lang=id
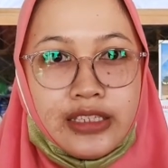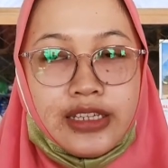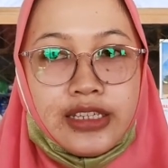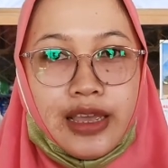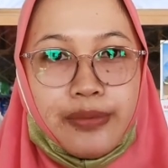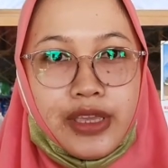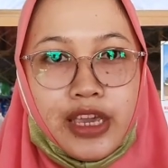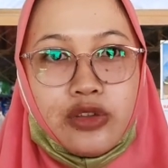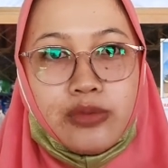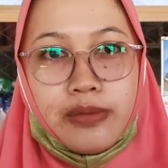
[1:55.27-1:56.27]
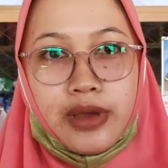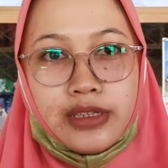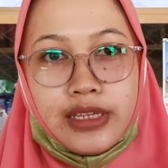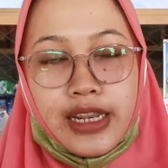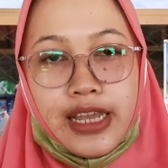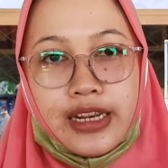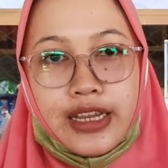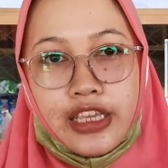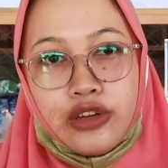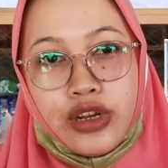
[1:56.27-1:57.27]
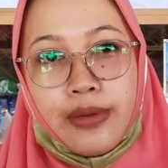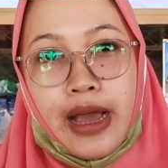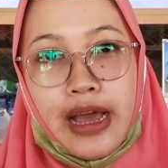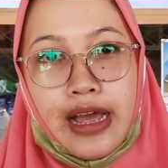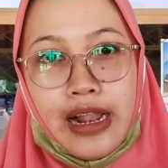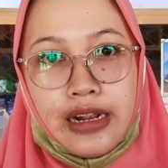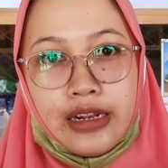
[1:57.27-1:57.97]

jadi sapinya itu memang dari harganya udah mahal